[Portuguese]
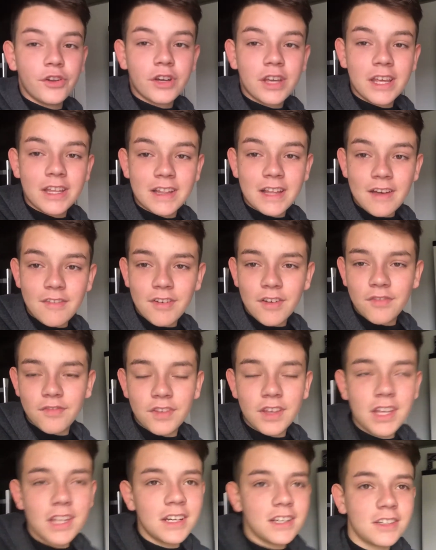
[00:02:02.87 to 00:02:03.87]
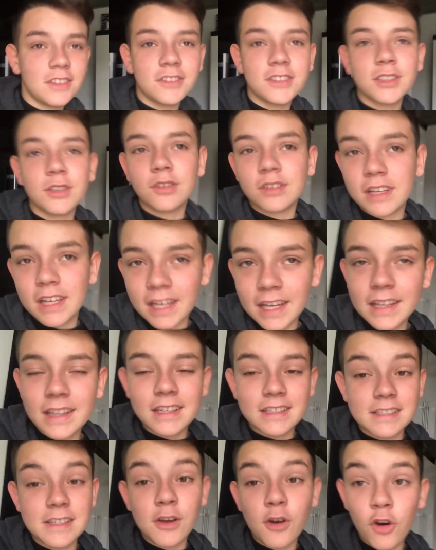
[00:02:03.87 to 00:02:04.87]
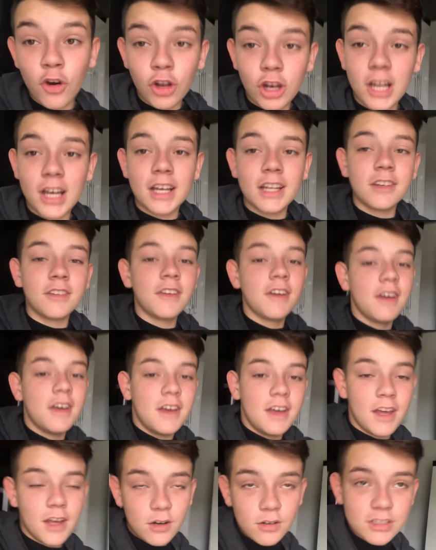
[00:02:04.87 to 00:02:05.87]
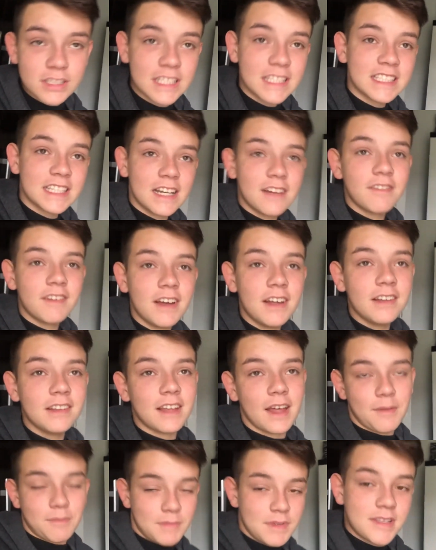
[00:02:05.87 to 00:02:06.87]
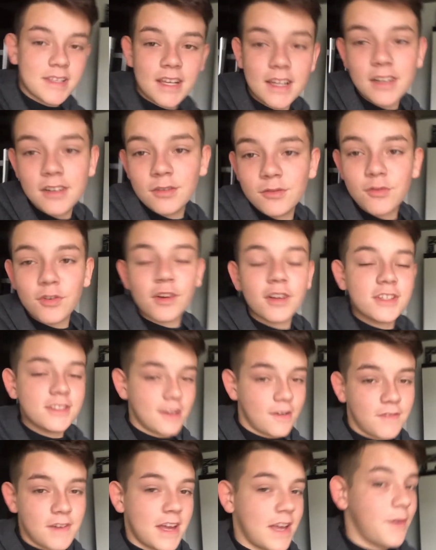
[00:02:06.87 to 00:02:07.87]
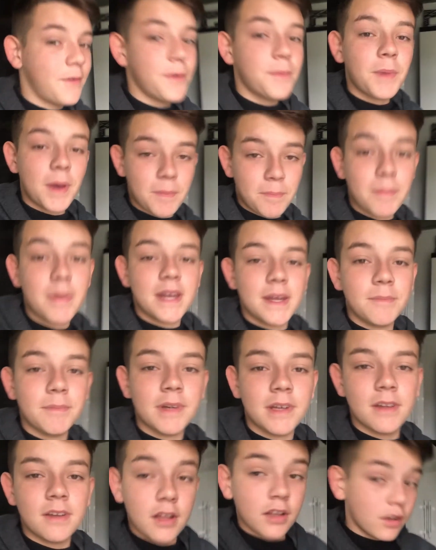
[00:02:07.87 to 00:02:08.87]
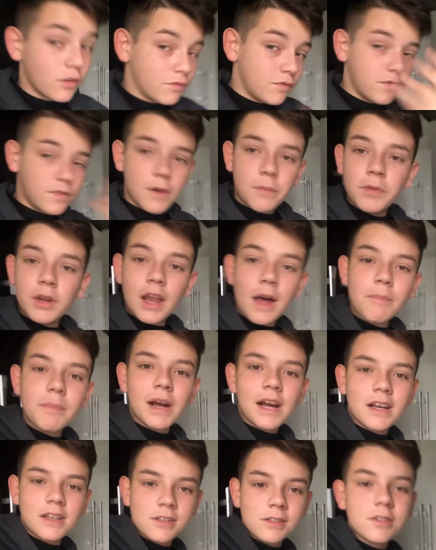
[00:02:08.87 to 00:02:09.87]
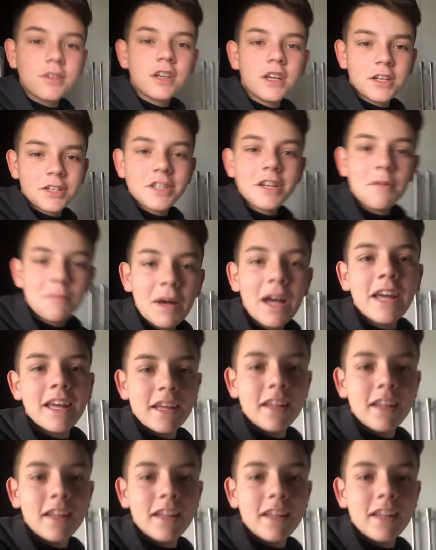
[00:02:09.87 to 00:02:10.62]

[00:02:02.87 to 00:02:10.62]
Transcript: que tava vindo e não sei o que, tá se enrolando. Eu não sei se ele vai andar, mas se ele não for, só vai eu e minha prima. Então vamos lá pra casa do Ia chamar